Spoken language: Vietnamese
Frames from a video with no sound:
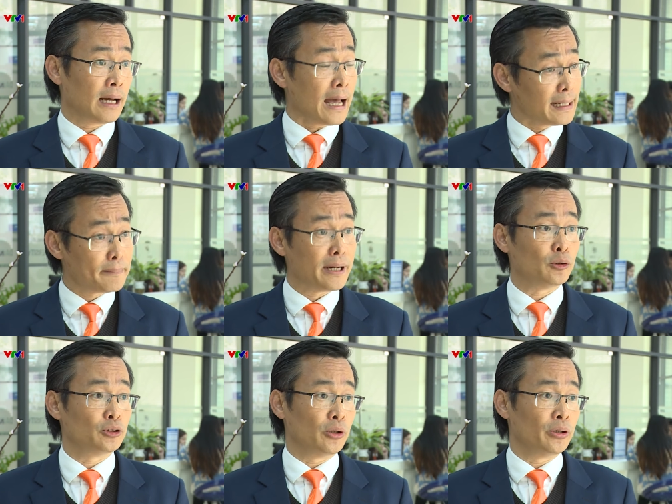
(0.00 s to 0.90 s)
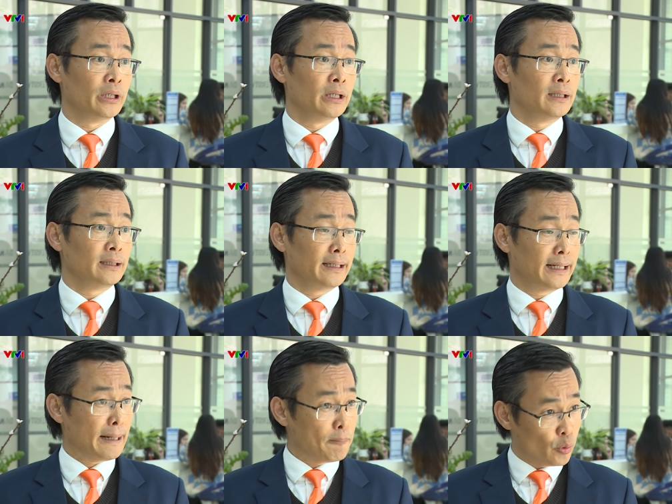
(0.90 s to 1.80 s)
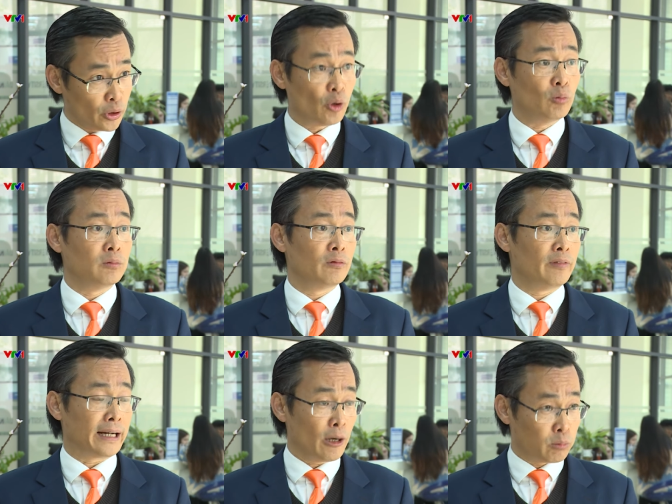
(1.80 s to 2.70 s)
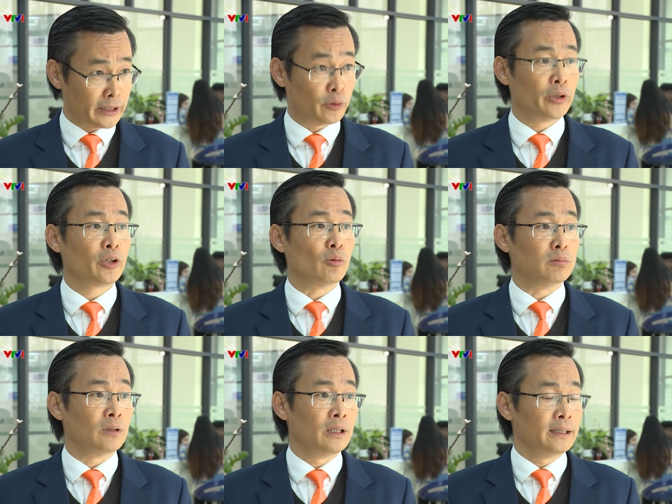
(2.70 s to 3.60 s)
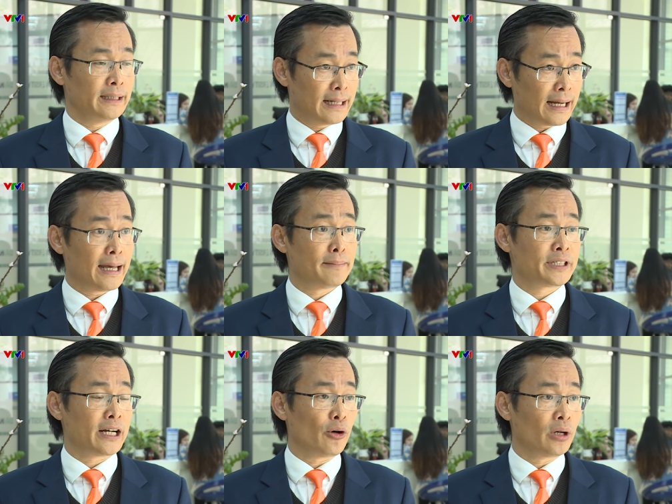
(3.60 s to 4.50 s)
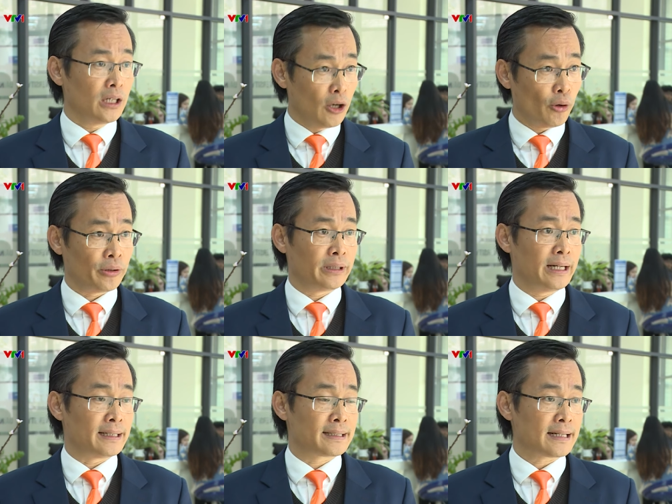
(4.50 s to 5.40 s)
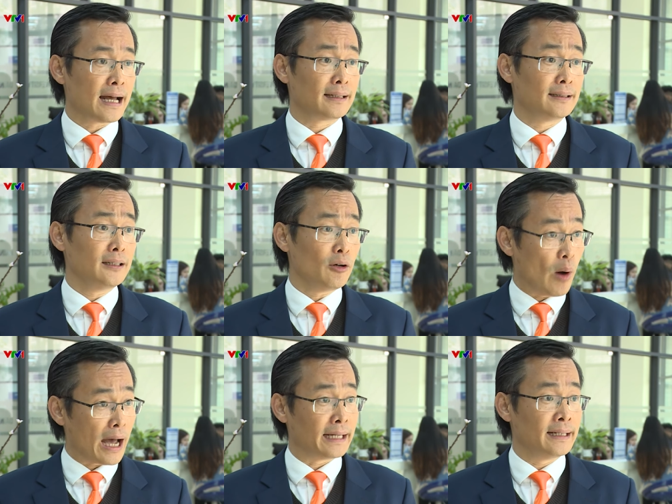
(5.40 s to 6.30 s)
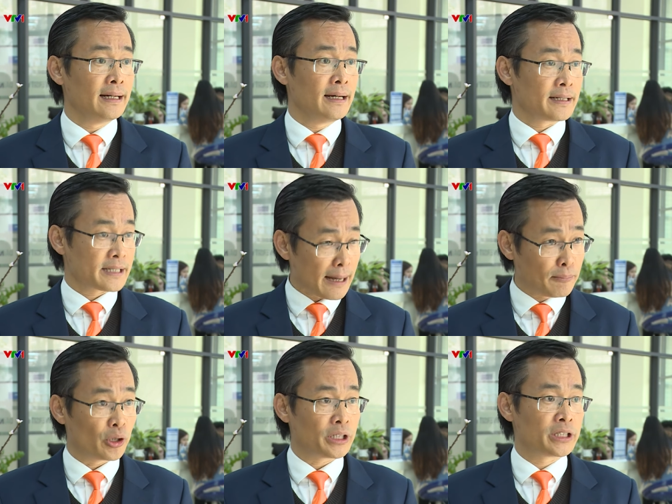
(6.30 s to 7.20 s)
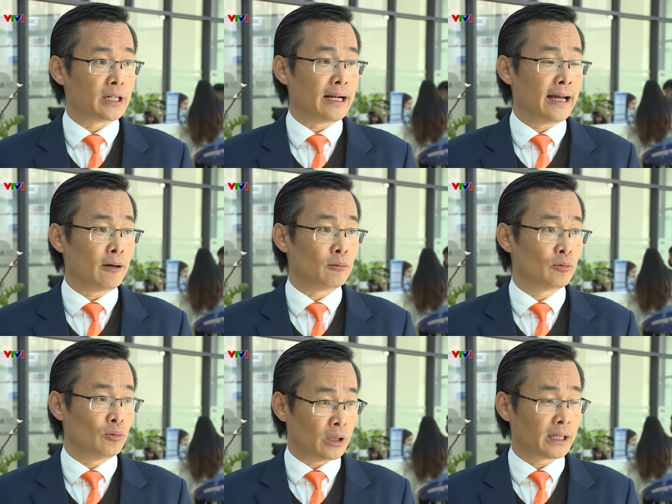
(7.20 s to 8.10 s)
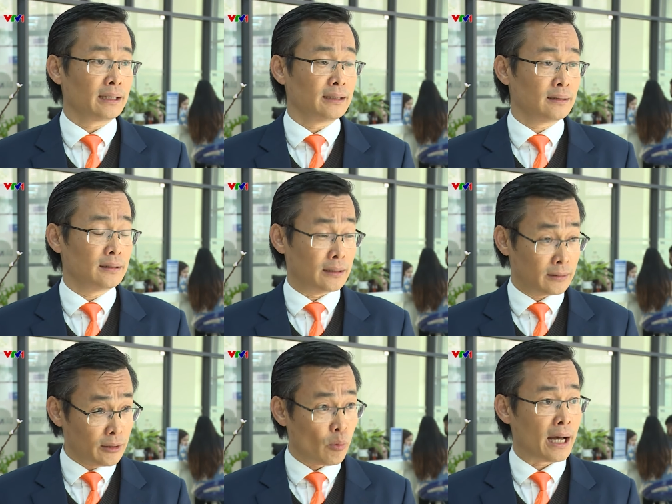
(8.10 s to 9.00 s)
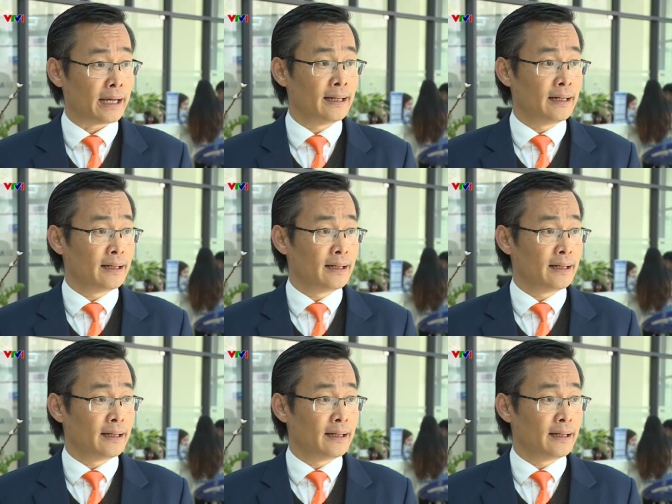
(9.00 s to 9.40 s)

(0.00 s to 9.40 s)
2 năm đầu rồi thì cái năm cuối cùng và cái học kỳ cuối cùng thì các em sẽ có cơ hội để sang nước ngoài, sang một cái trường đại học của các nước ngoài